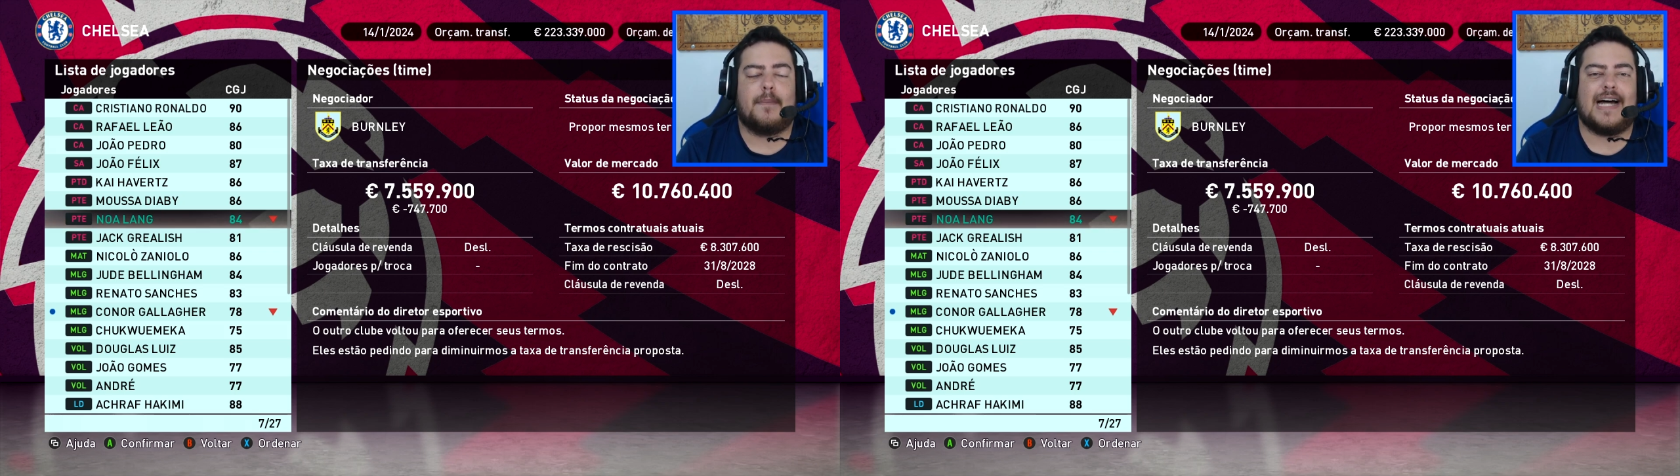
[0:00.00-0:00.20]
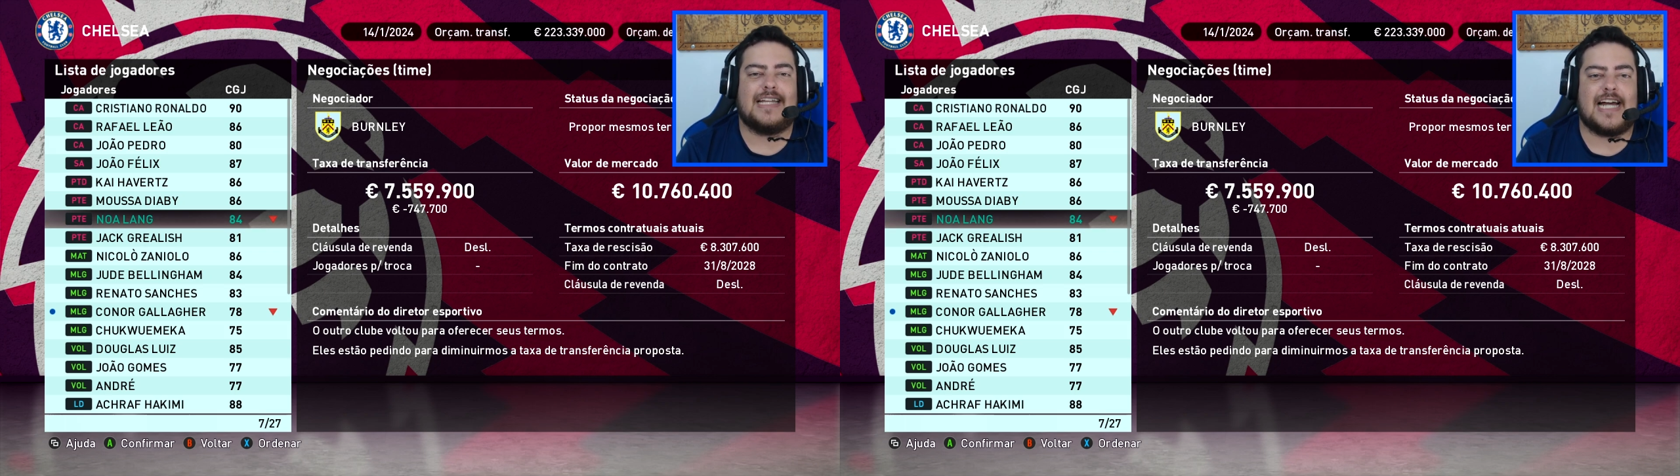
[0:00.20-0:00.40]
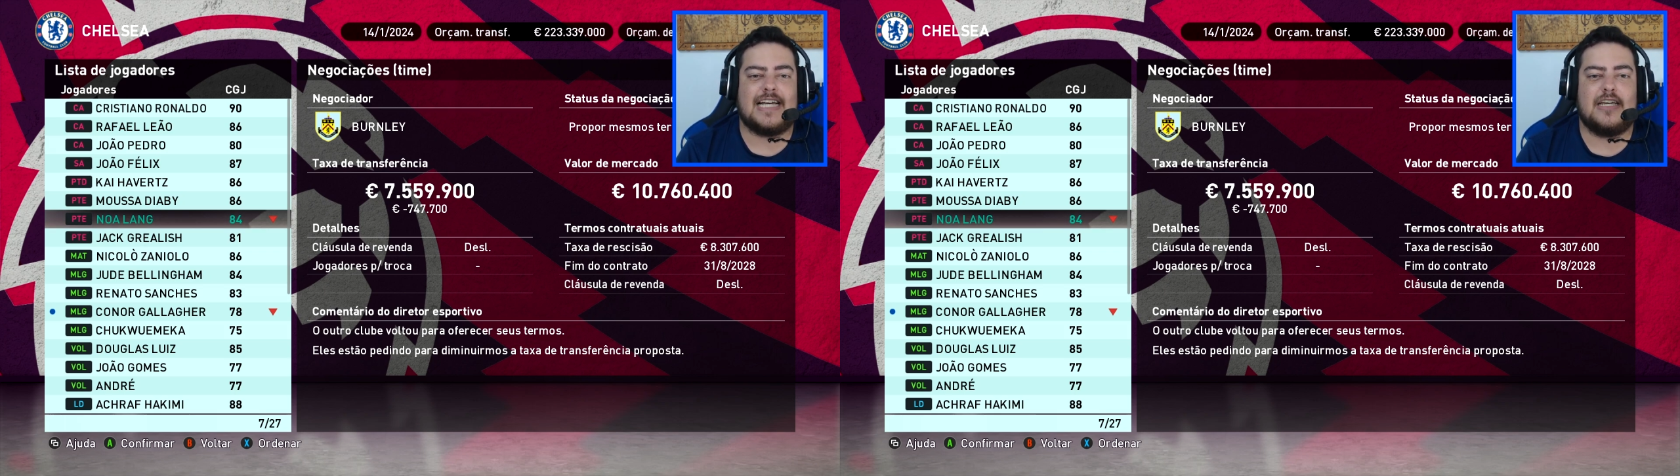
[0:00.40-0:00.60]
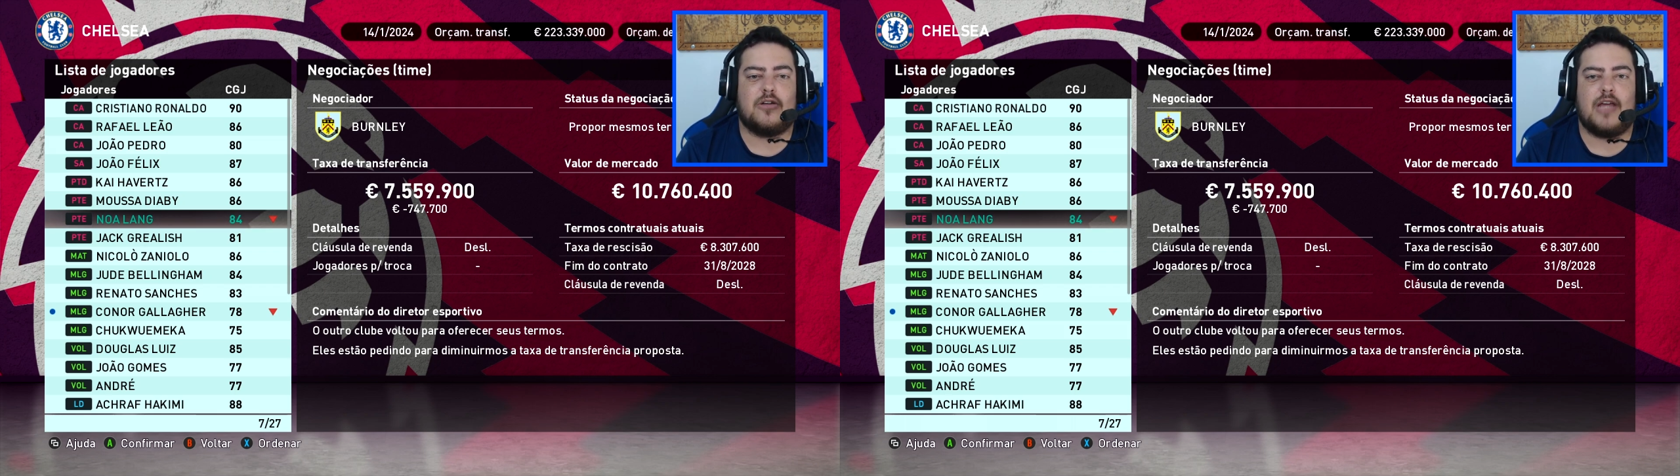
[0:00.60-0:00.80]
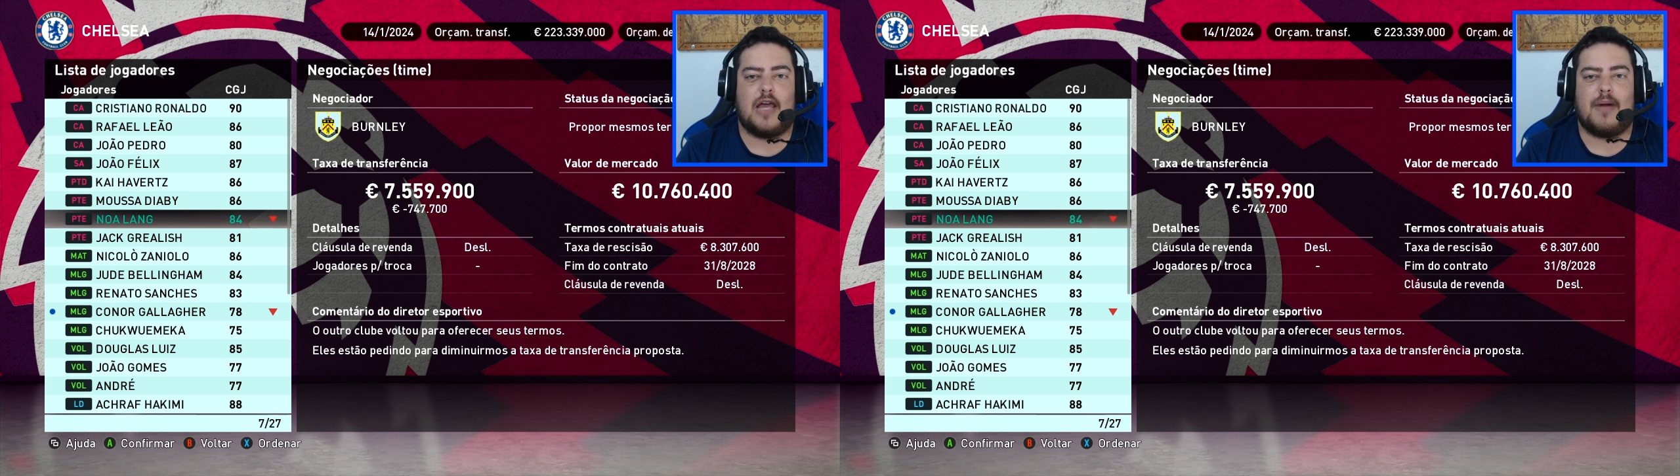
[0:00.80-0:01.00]
para
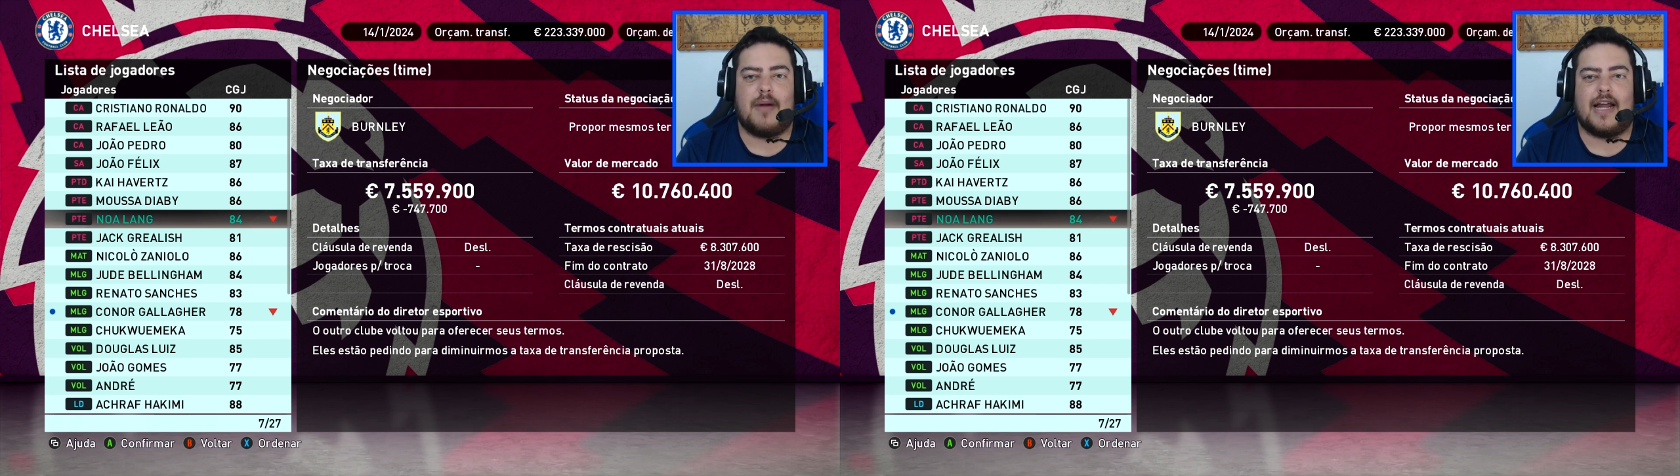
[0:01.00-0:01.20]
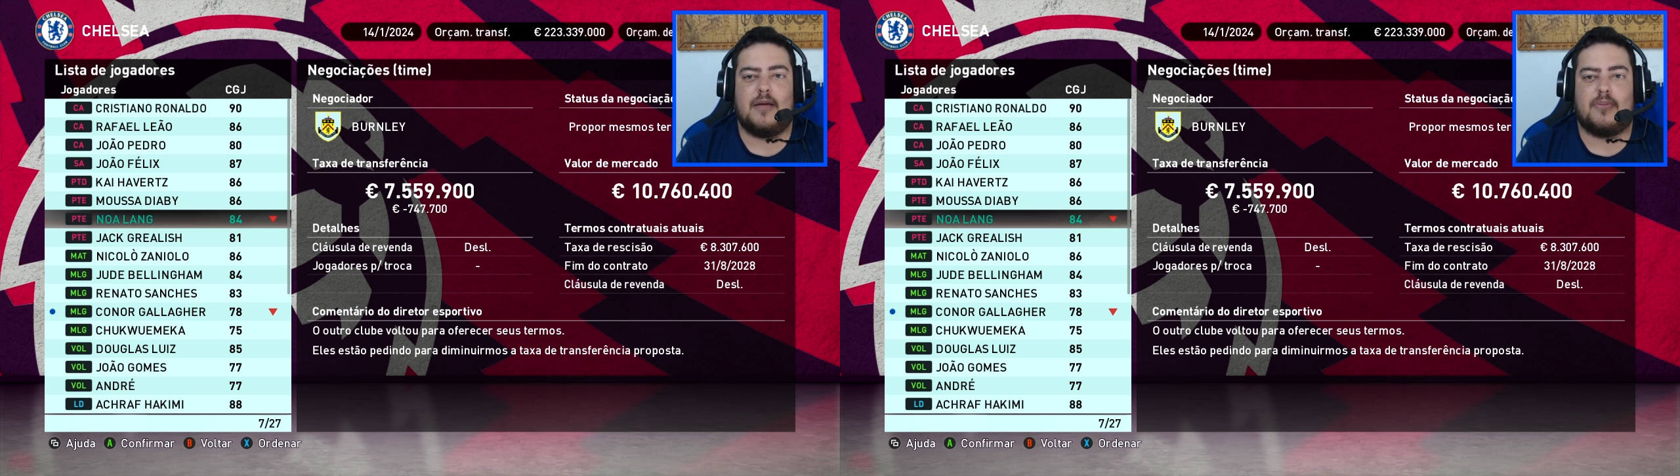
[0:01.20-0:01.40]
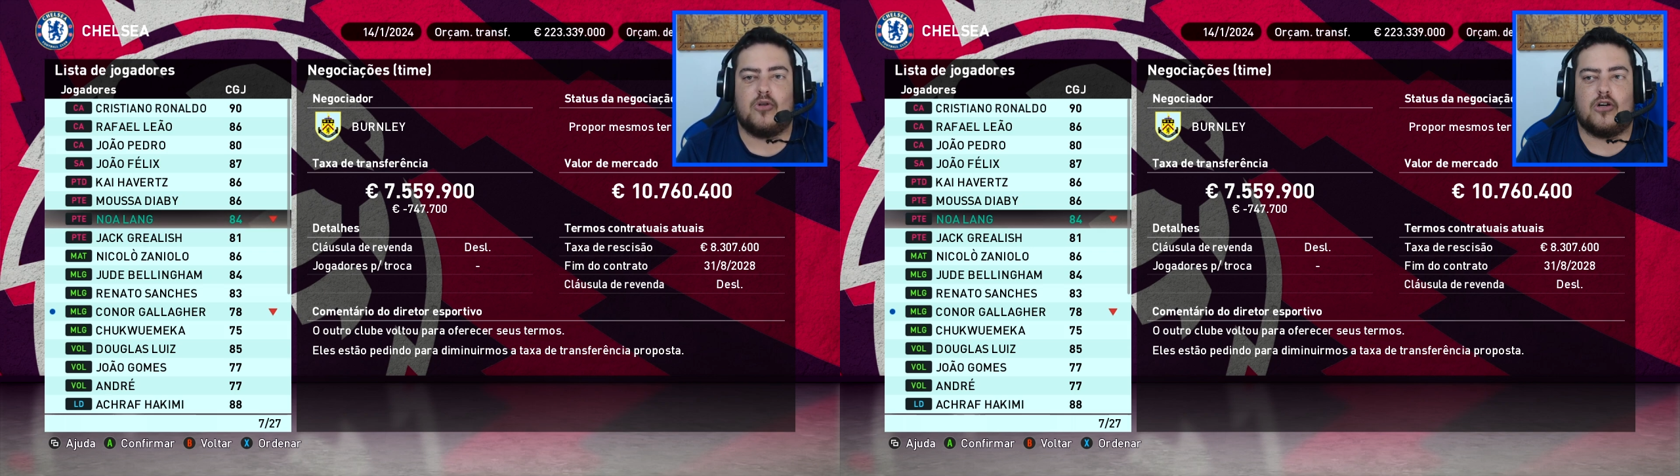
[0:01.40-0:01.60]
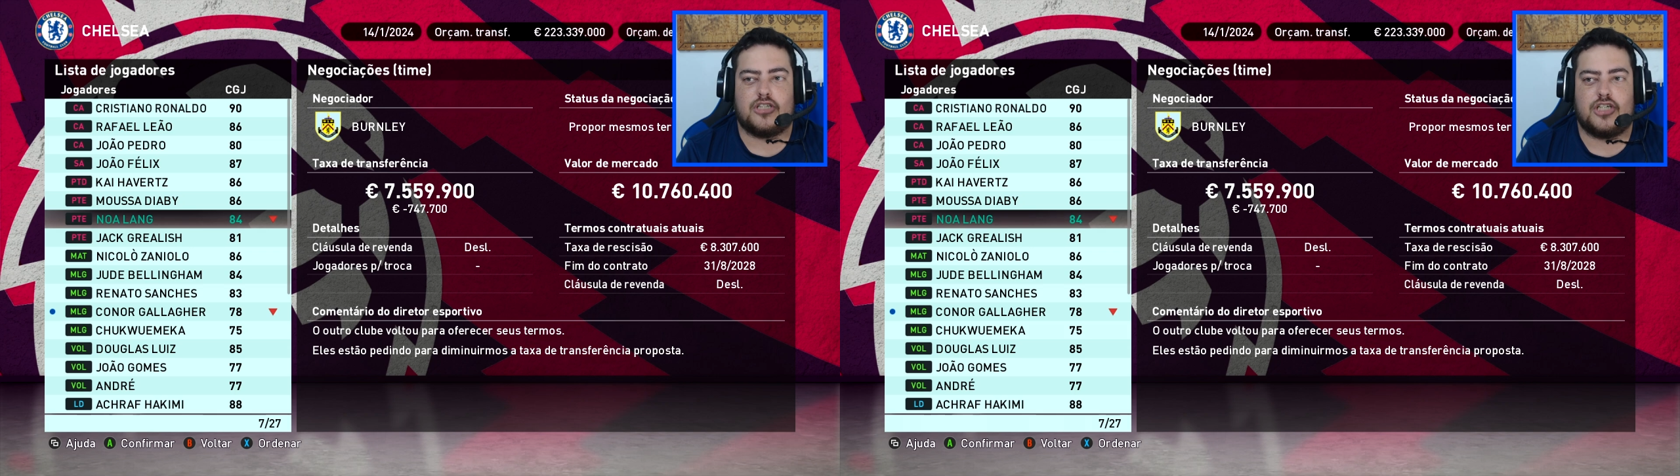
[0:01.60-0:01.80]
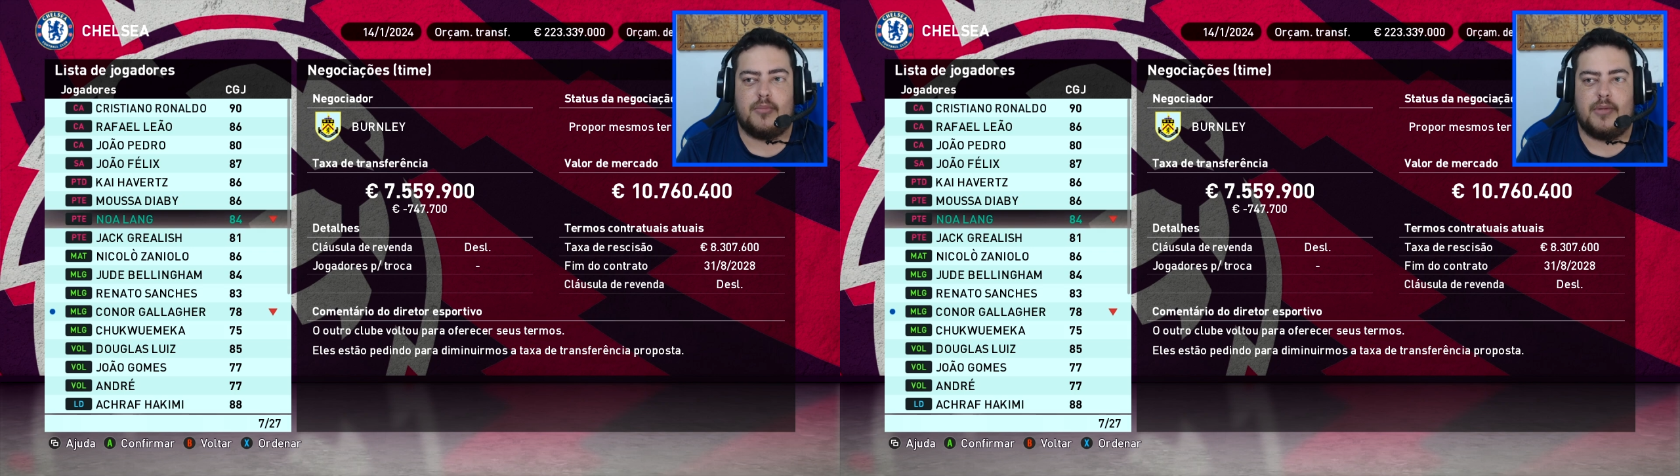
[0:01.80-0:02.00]
trazer o Neymar ali pro
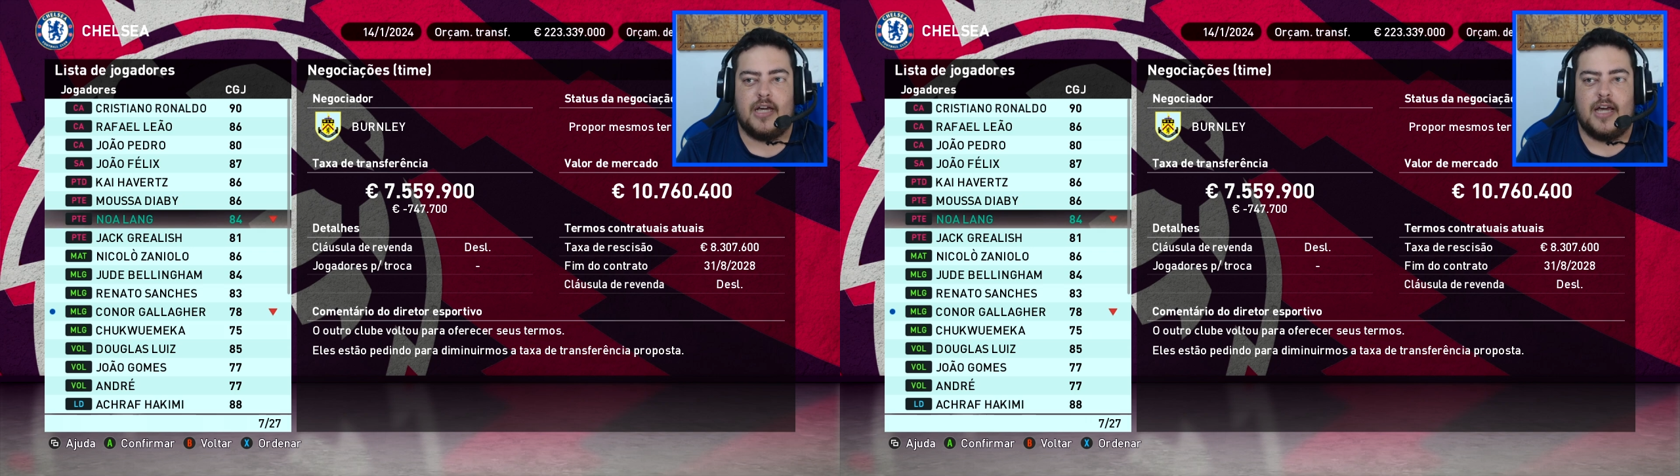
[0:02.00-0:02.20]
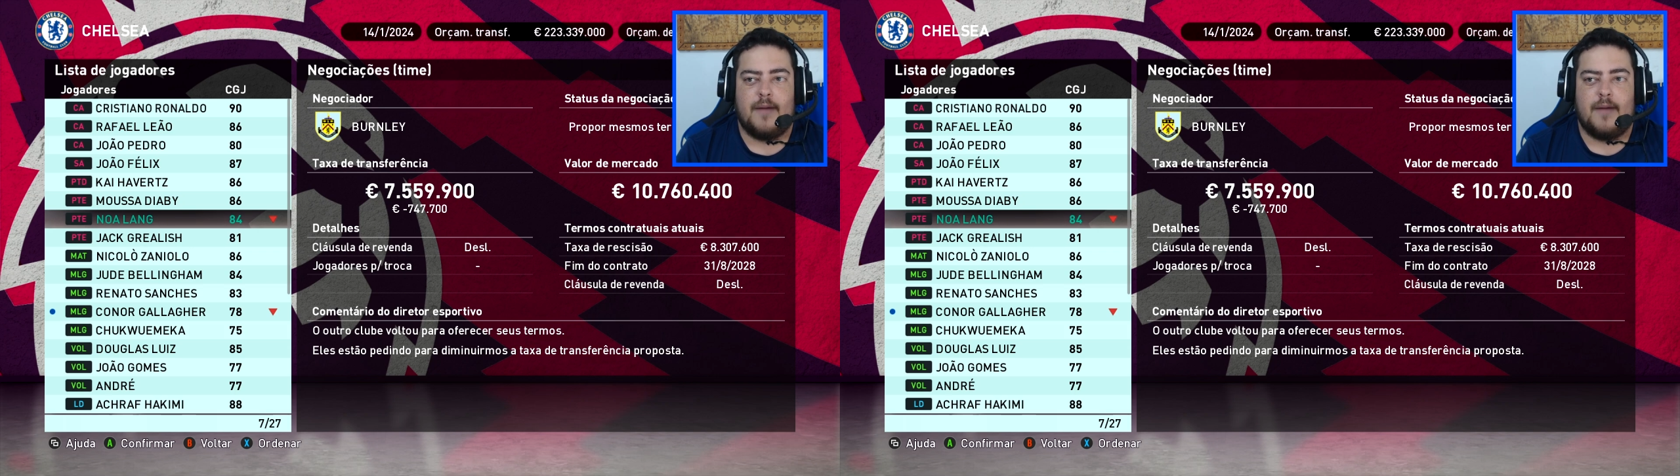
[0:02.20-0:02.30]
nosso time.